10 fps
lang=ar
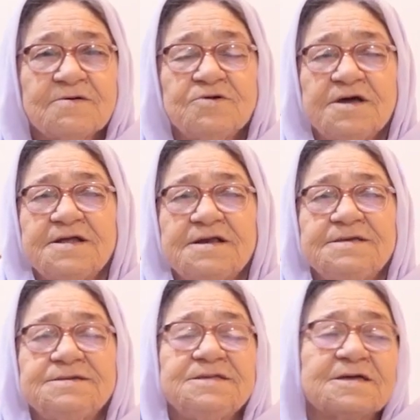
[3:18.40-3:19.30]
ونحن اللي
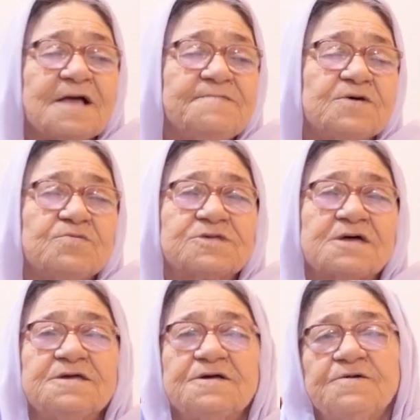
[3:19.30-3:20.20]
يزيدي قلبنا
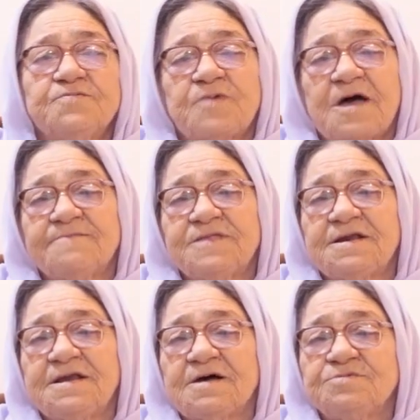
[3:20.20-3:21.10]
طيب والحمد
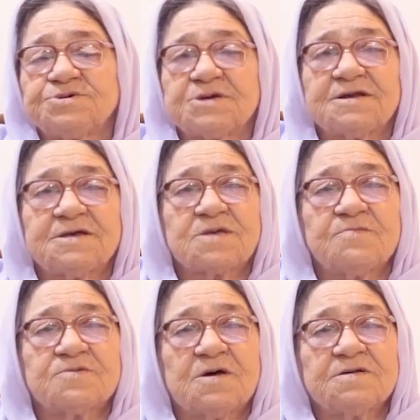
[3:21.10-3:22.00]
لله وان شاء الله
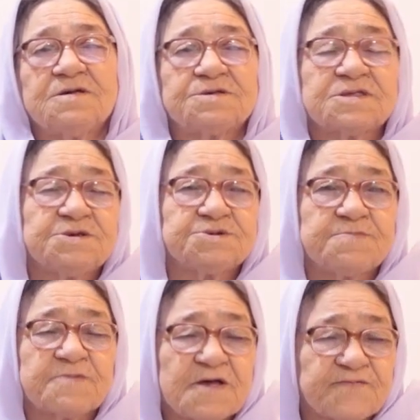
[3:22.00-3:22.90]
صمنا يتيشي
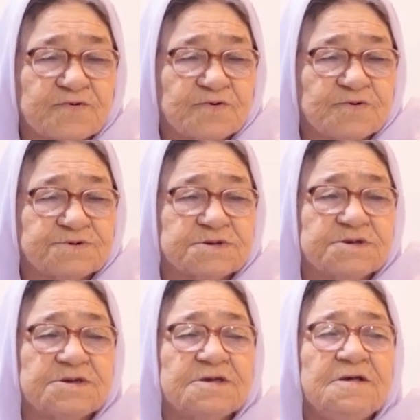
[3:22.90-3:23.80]
بكيف
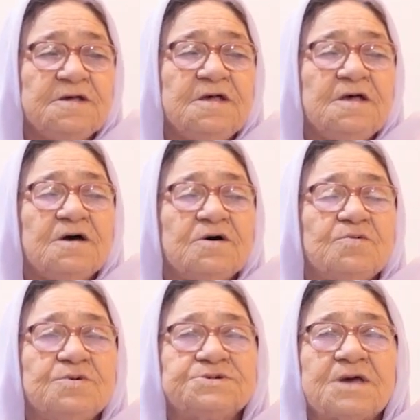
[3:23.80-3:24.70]
خوشي
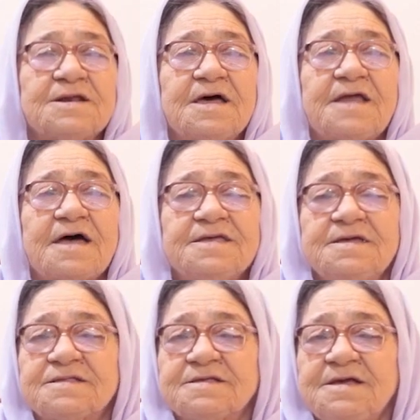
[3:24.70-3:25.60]
وان شاء الله
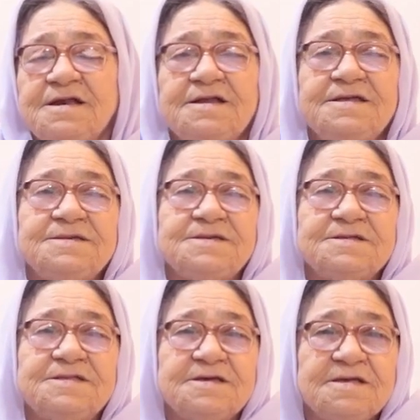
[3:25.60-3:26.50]
نعيط كل اللي
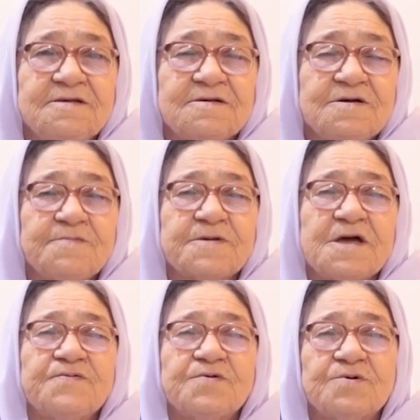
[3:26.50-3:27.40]
يزيدي
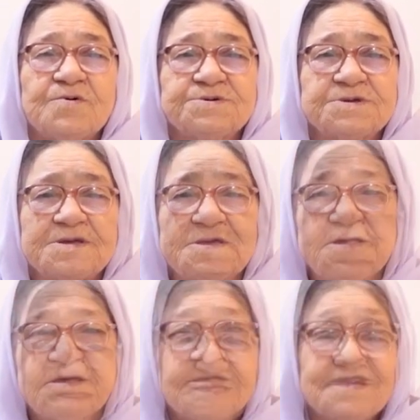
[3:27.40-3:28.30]
بكيف
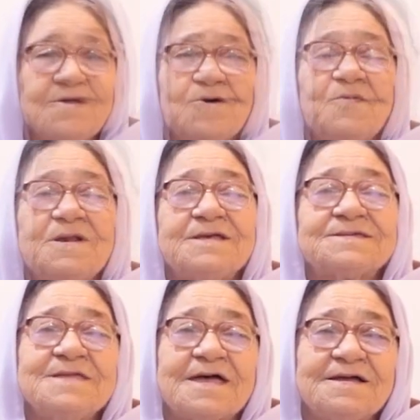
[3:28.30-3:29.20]
خوشي يوم
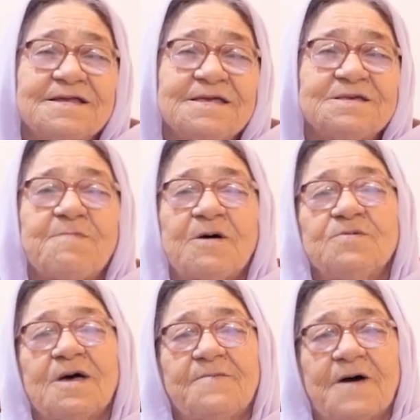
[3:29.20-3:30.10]
الاثنين
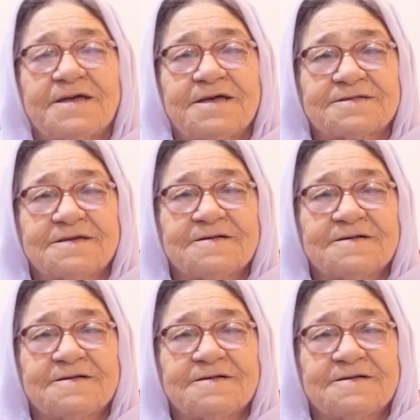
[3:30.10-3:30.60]
كيذبحون غبايط